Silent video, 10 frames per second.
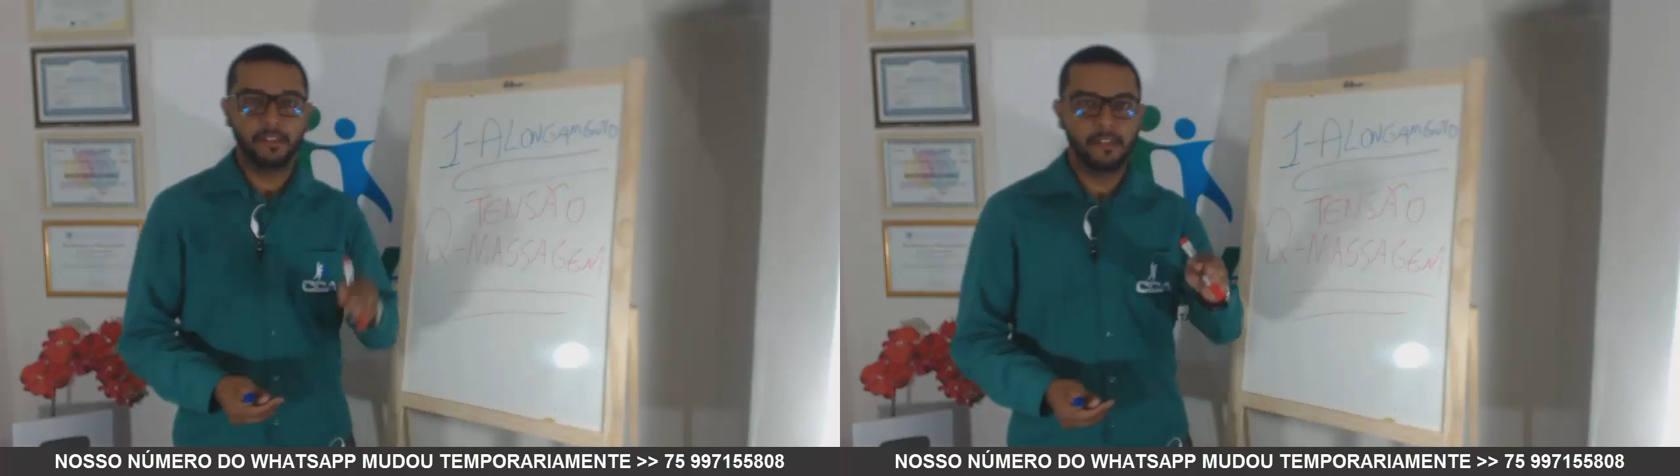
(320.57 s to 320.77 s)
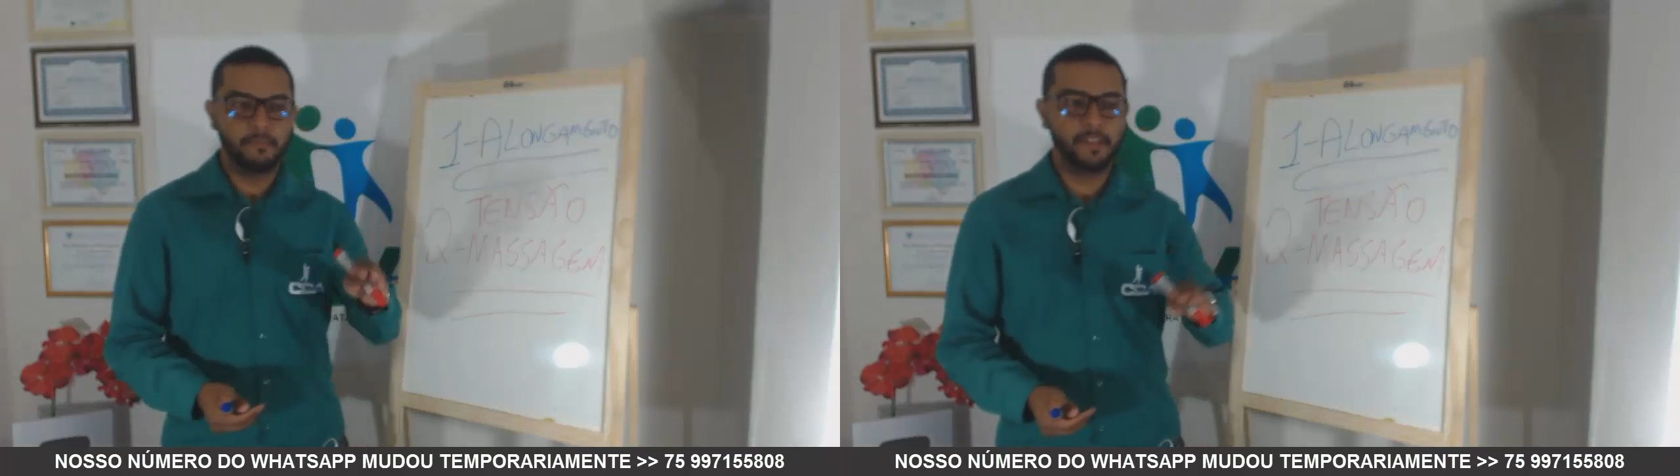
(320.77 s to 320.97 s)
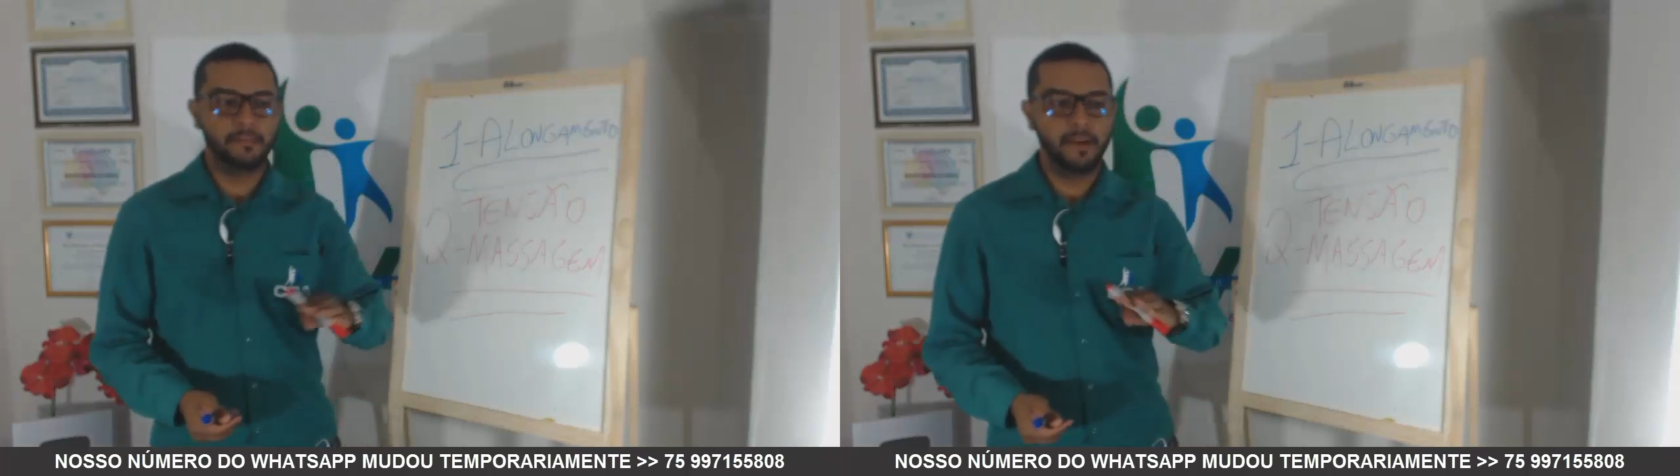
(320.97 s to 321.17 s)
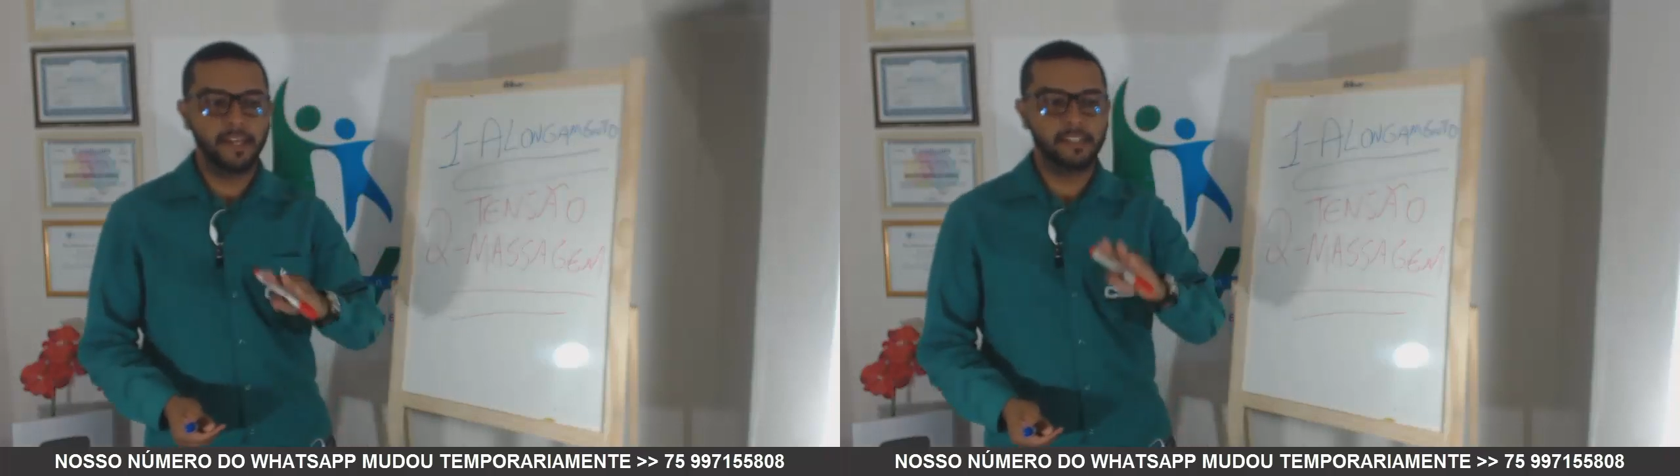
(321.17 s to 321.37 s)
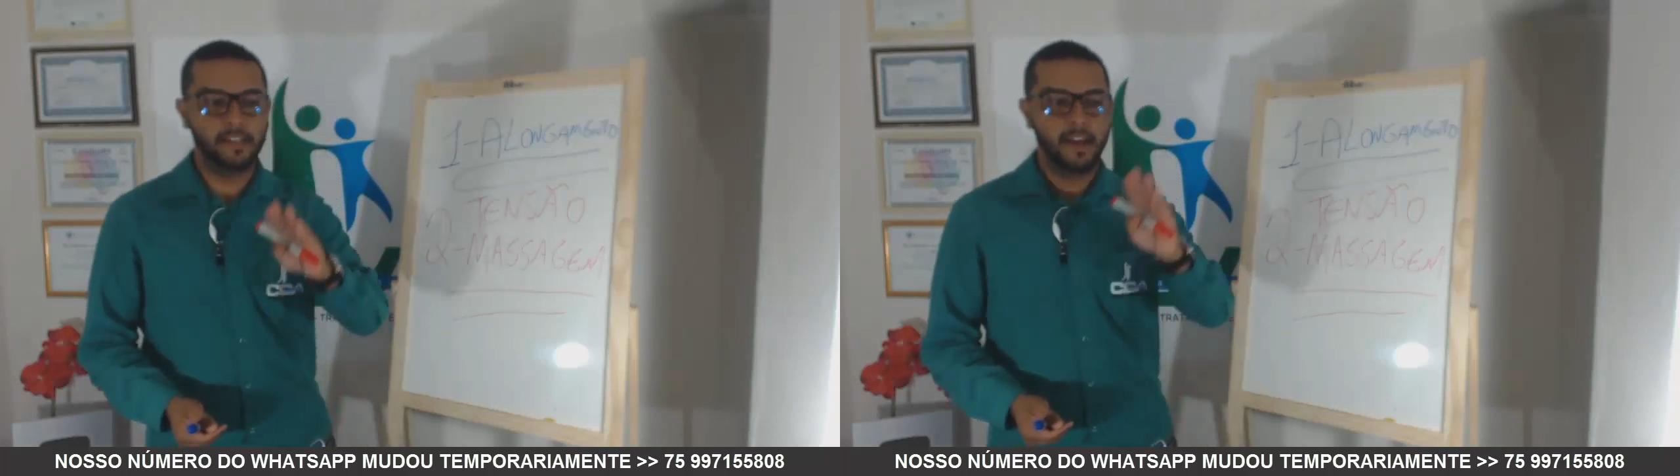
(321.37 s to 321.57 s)

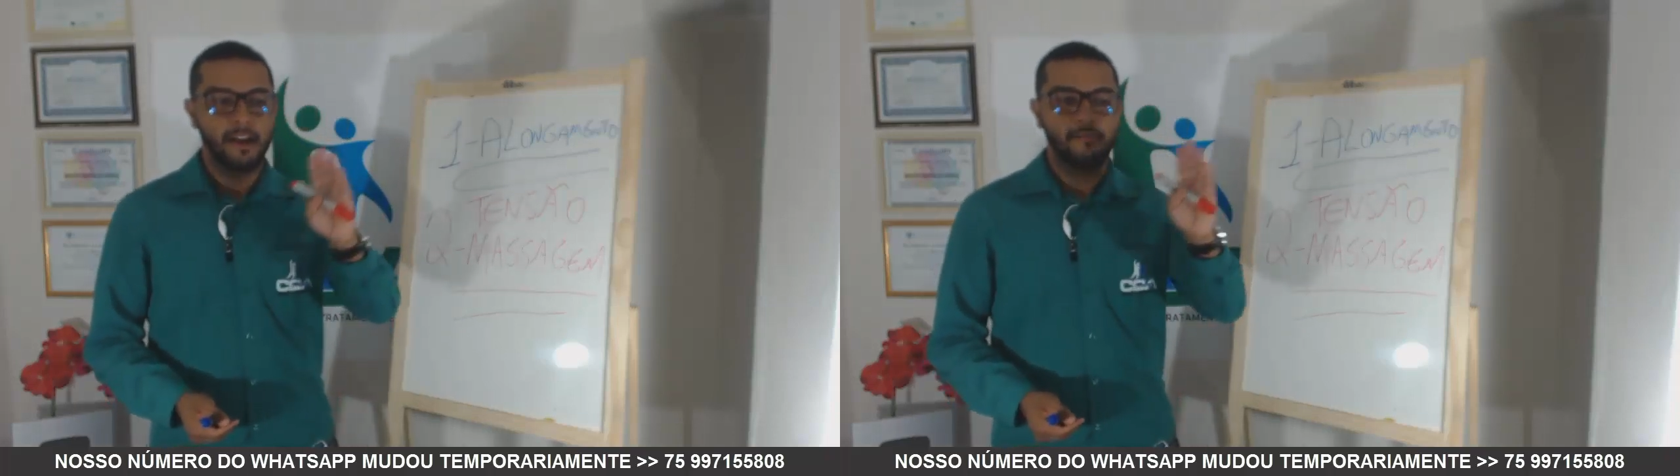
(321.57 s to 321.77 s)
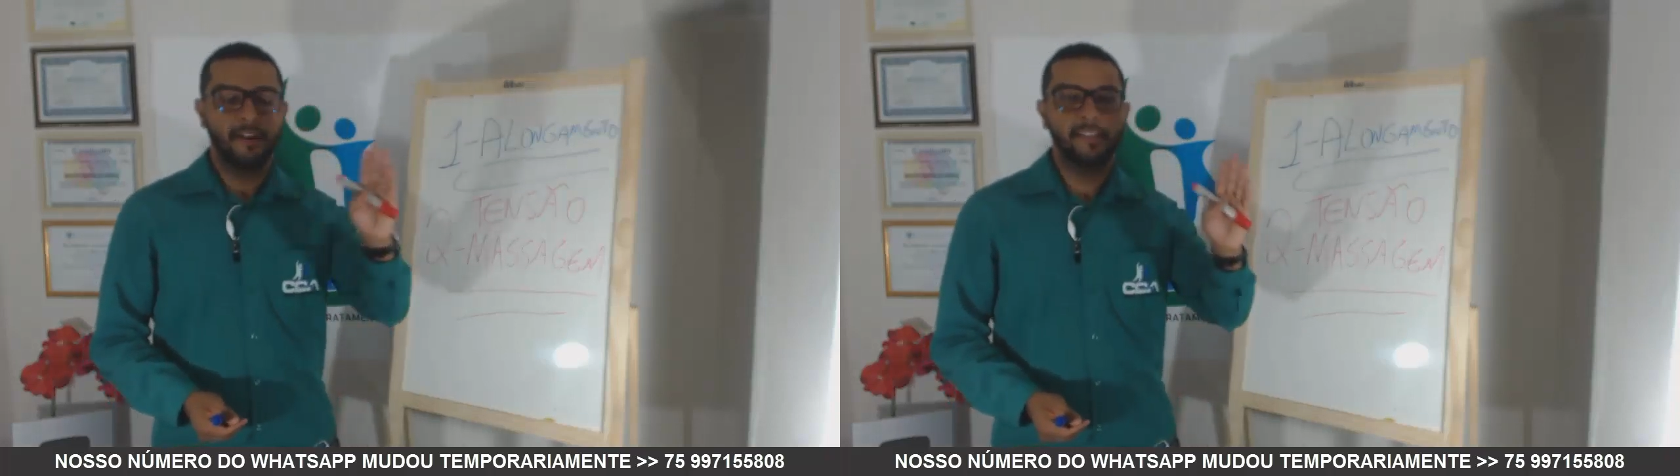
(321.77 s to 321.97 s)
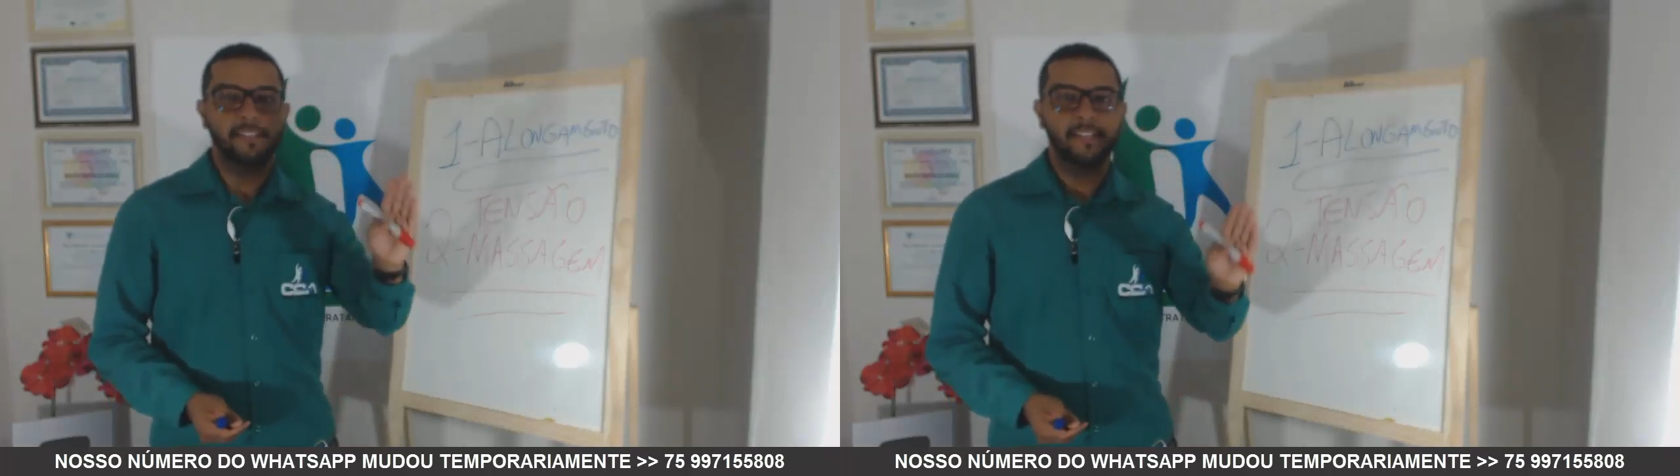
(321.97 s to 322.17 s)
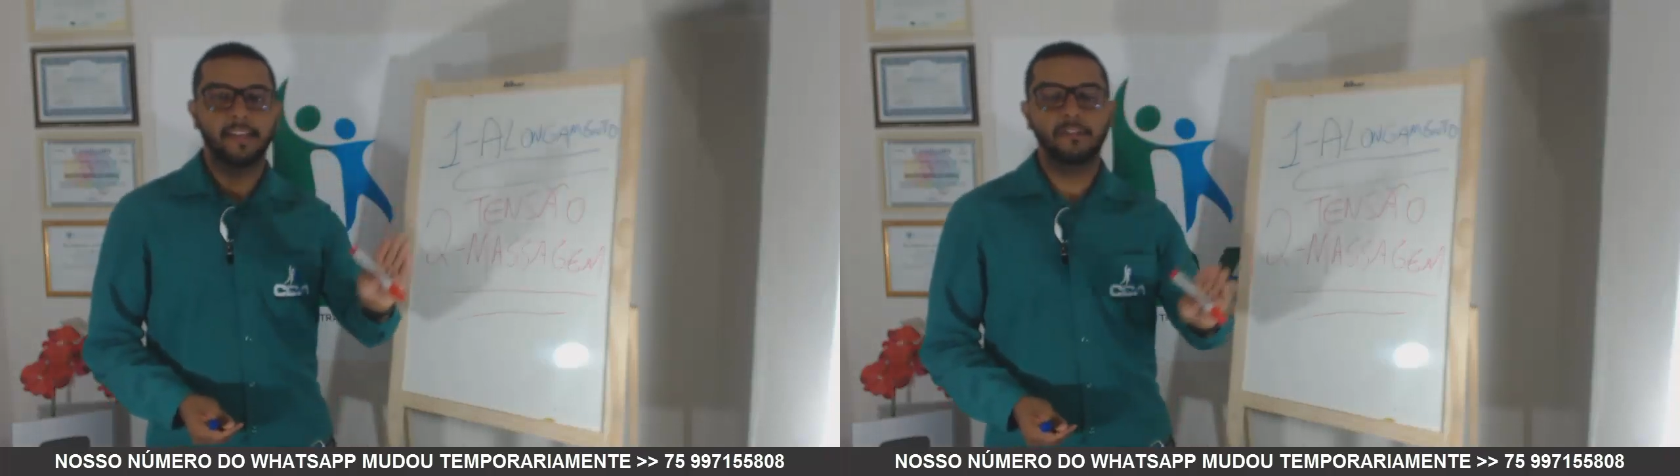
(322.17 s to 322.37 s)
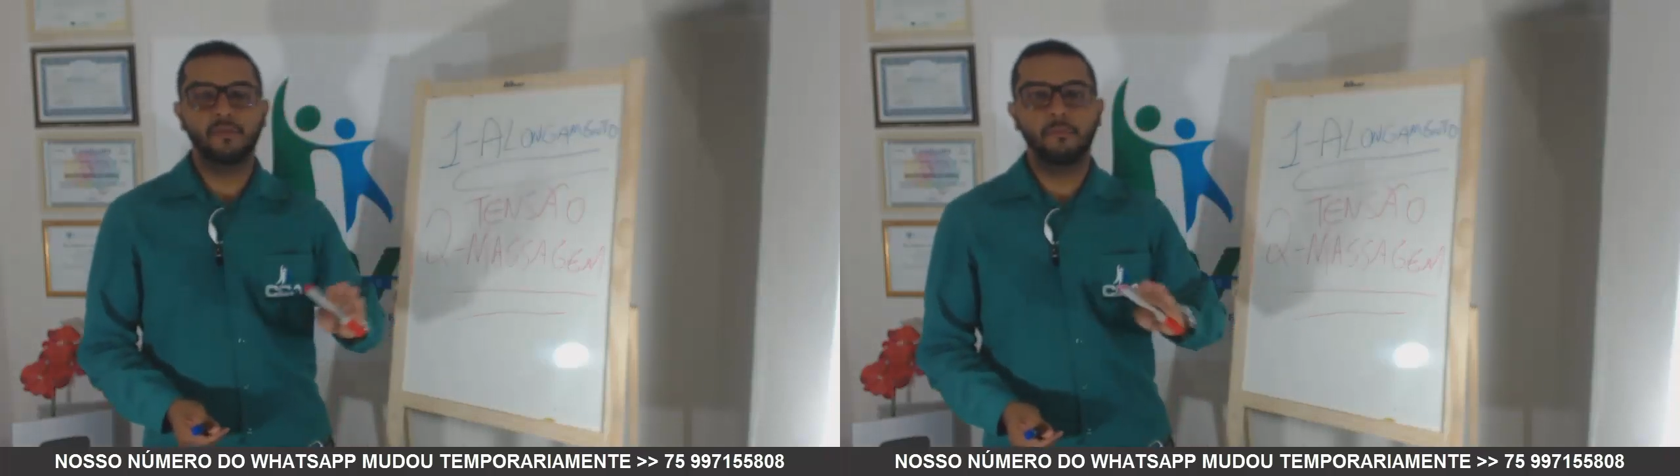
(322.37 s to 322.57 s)
simplesmente
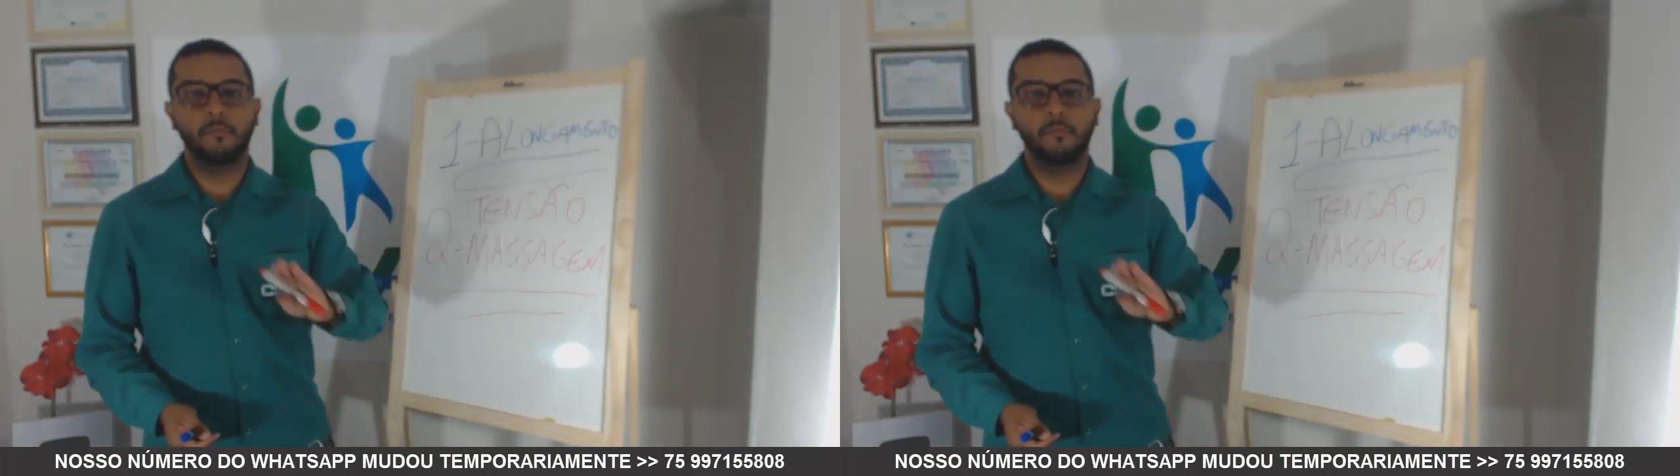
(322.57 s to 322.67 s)
fazendo